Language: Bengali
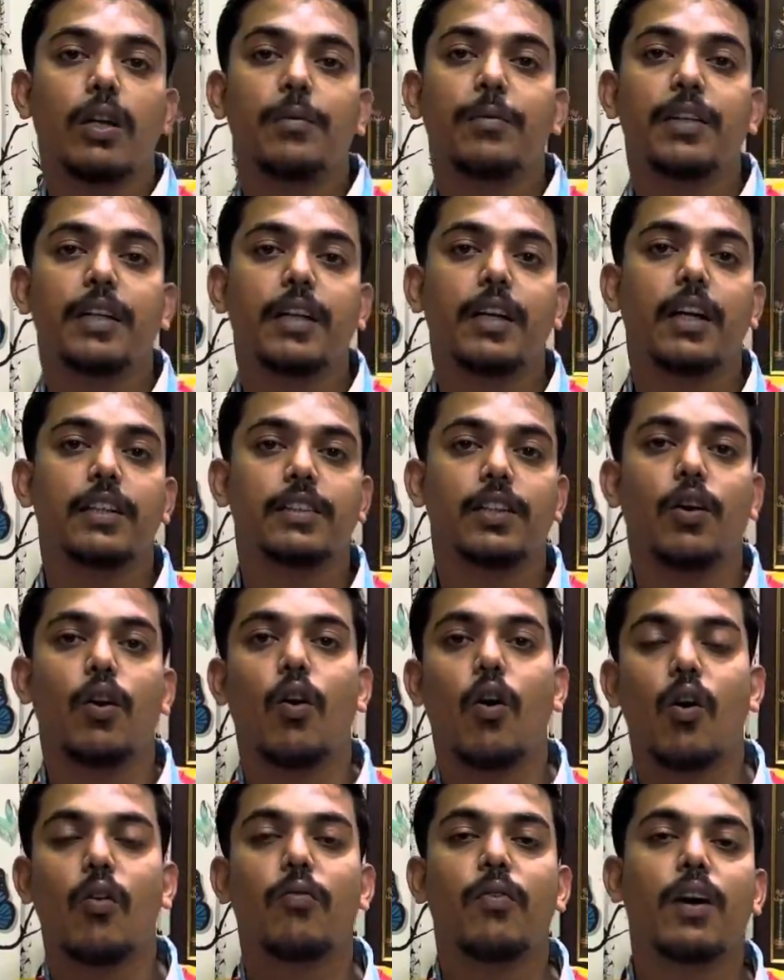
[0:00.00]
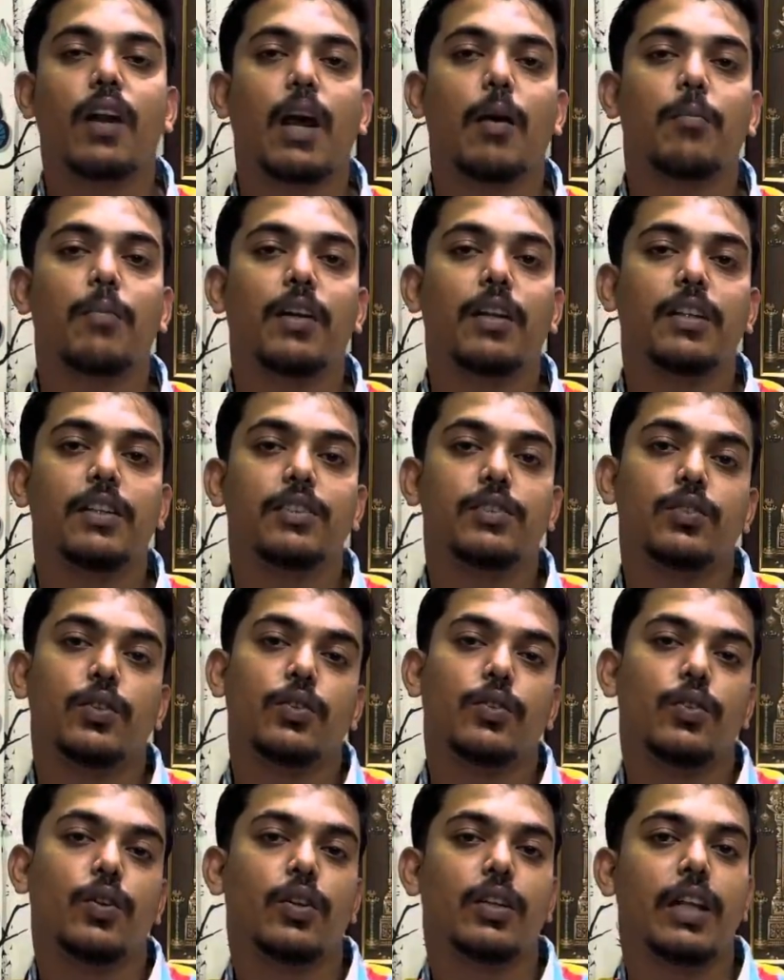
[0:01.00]
লিমিটেড আছে অফার আপনাদের
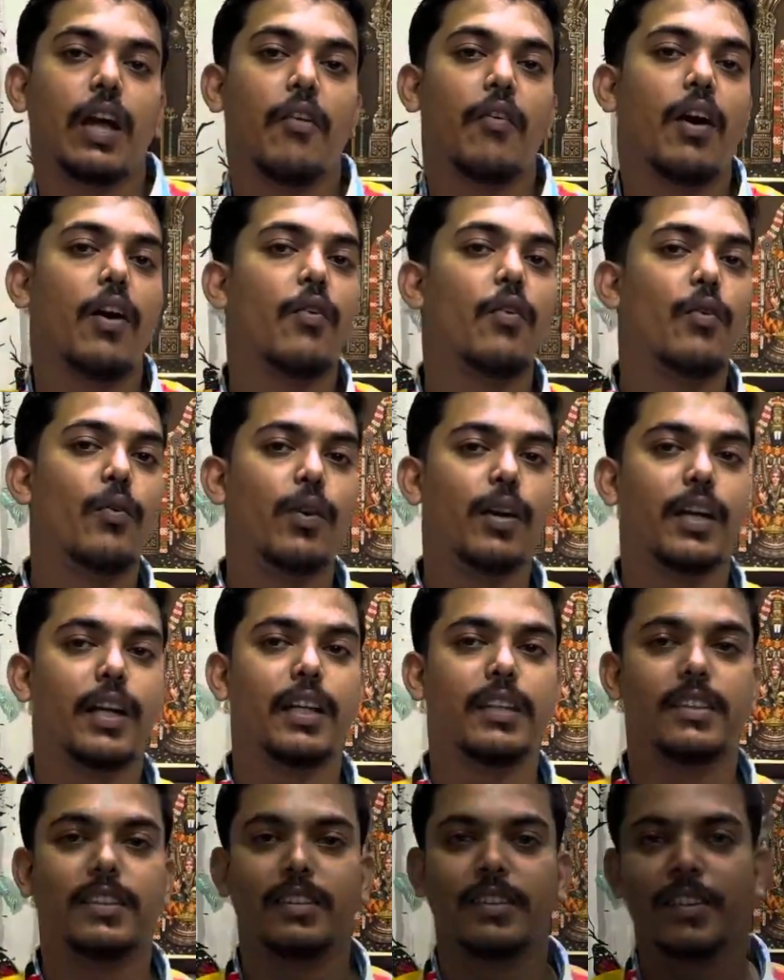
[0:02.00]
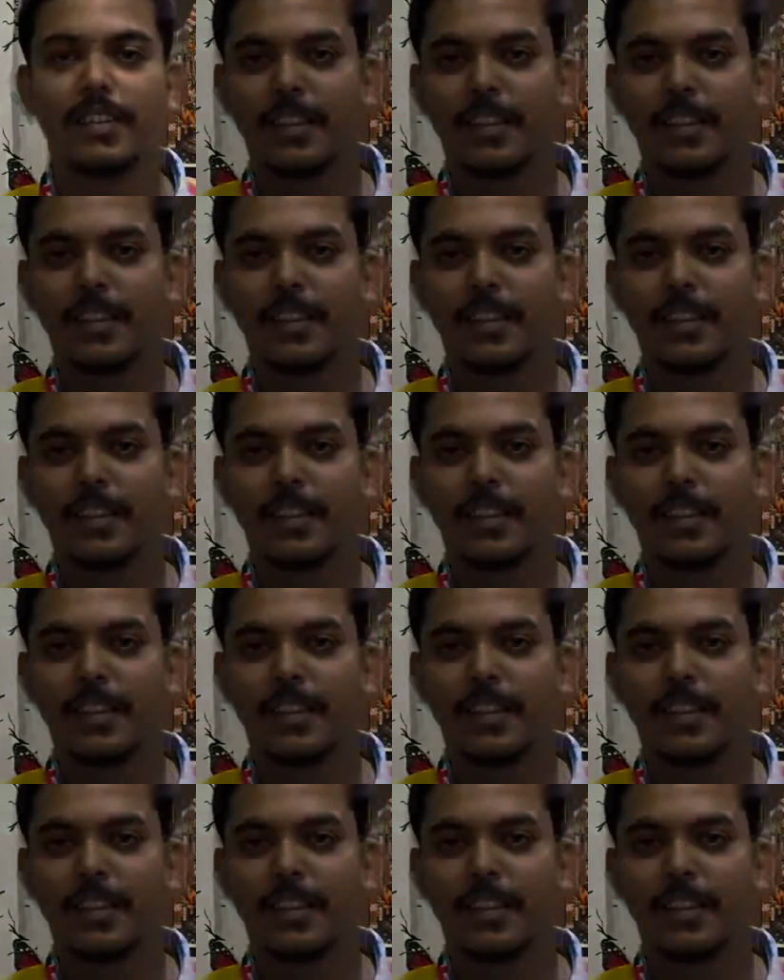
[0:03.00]
জন্য দেওয়া হয়ে গেছে